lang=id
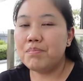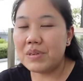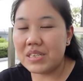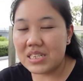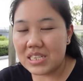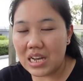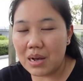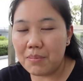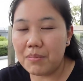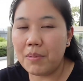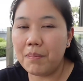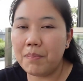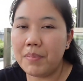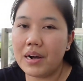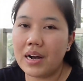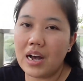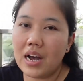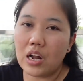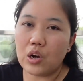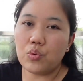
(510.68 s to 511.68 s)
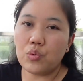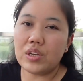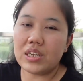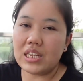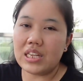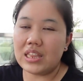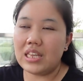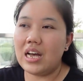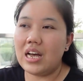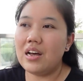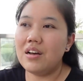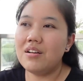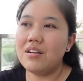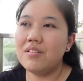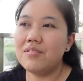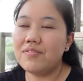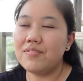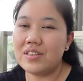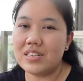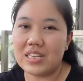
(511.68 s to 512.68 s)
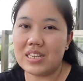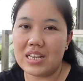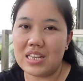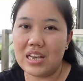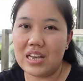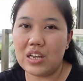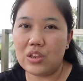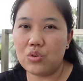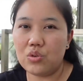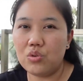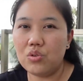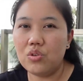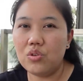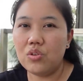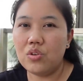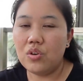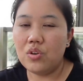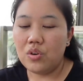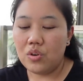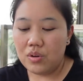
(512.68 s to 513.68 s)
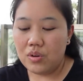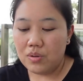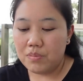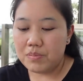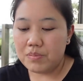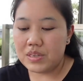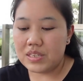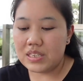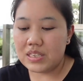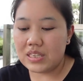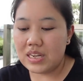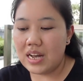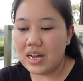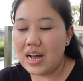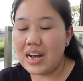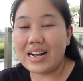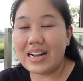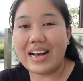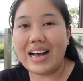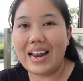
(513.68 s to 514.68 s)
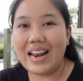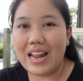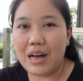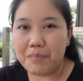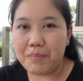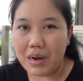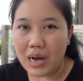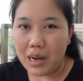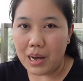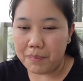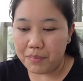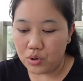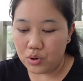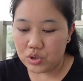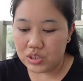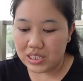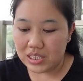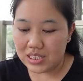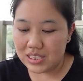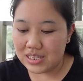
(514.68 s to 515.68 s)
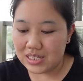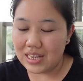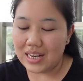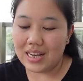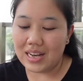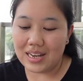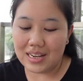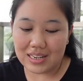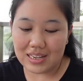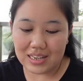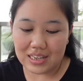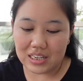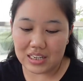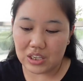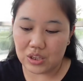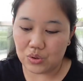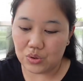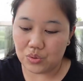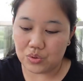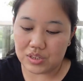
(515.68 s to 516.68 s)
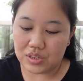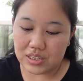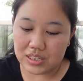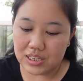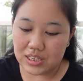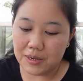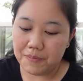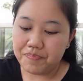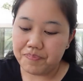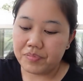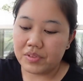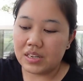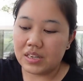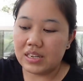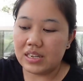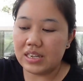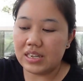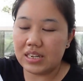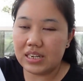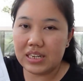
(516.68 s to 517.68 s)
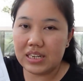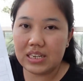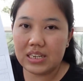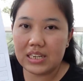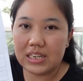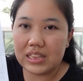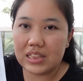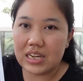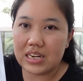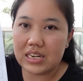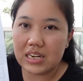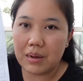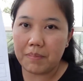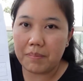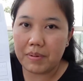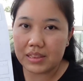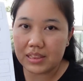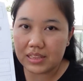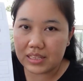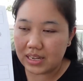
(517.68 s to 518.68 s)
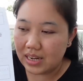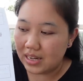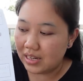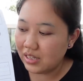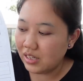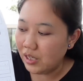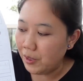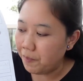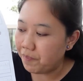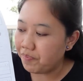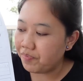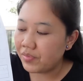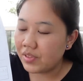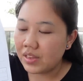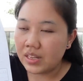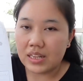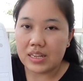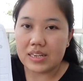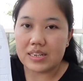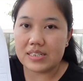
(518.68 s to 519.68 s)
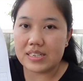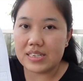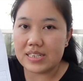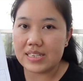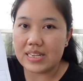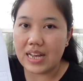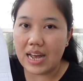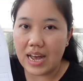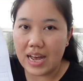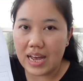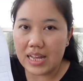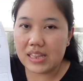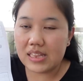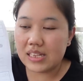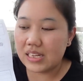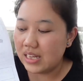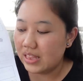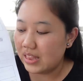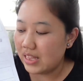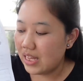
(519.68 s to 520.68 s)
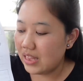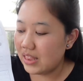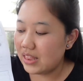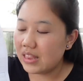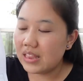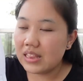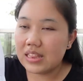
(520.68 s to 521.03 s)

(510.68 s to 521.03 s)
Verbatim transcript: bisa mempengaruhi kita visanya itu bisa agak lama prosesnya kayak gitu. Jadi ini kita dapatkan di saat kita